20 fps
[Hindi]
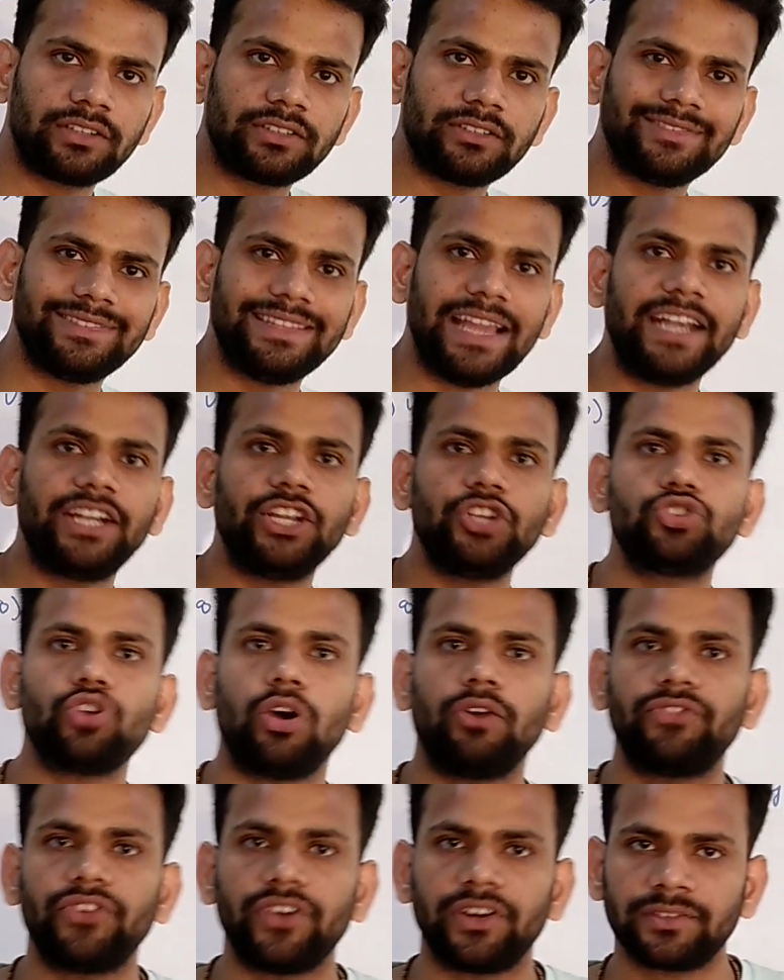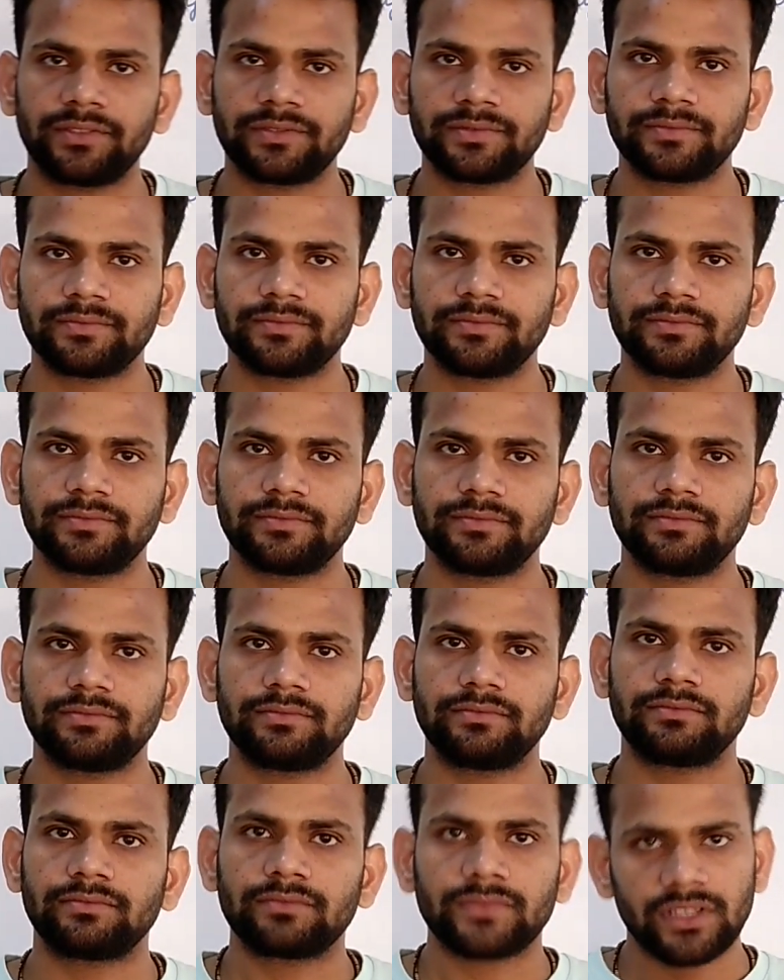दैट इज ऑफर
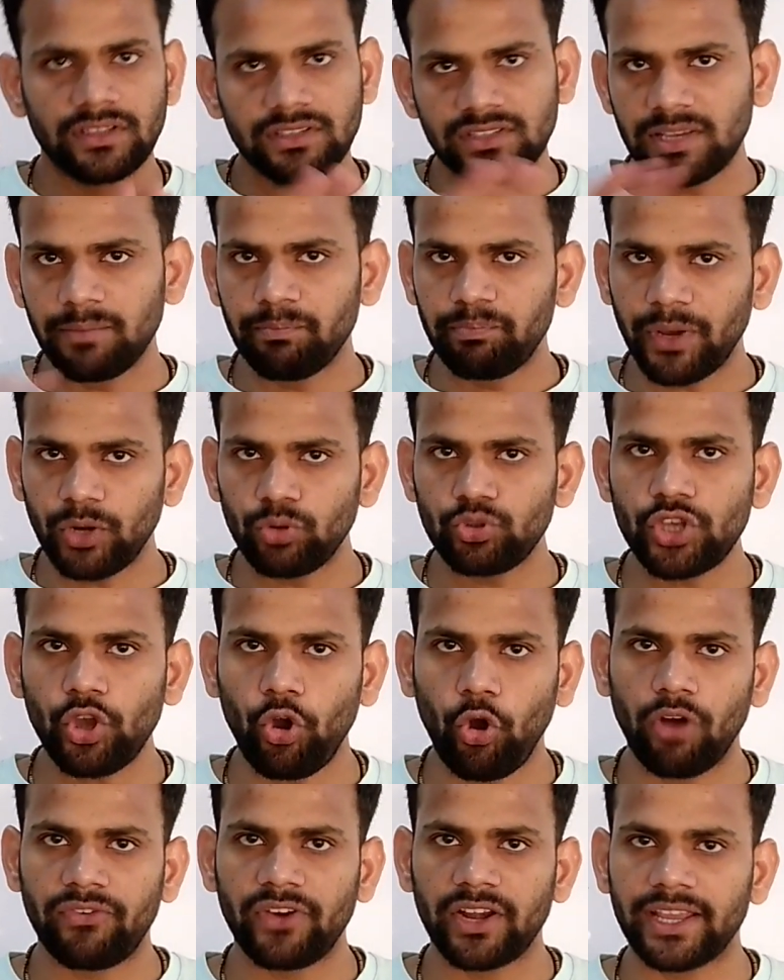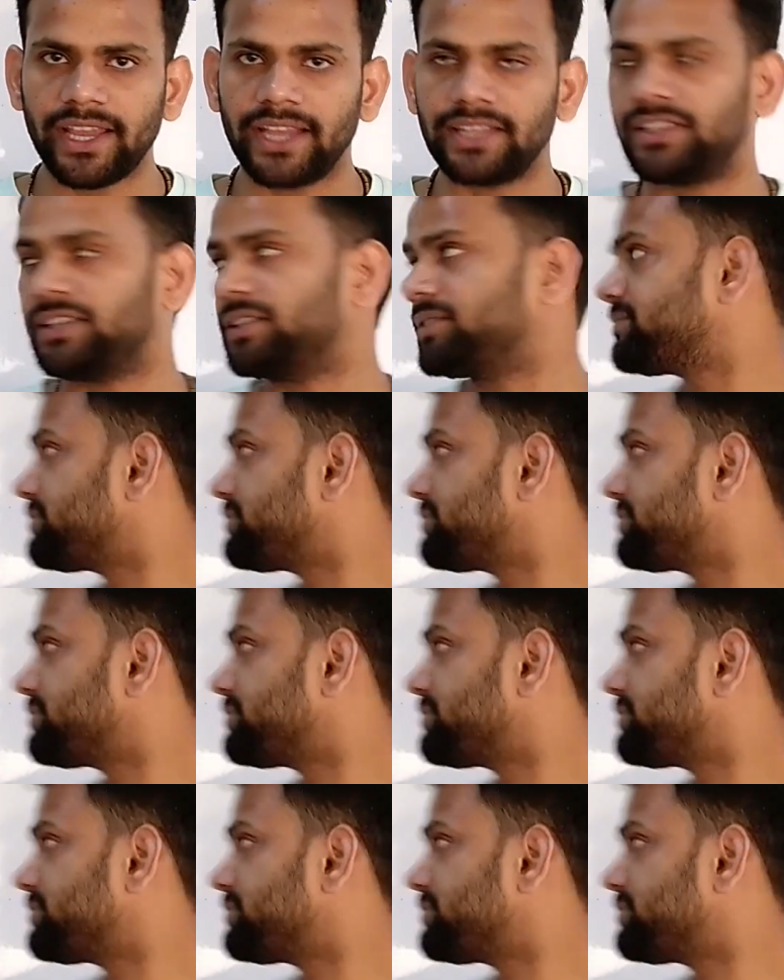सिंपल उसे ऑफर कहते हैं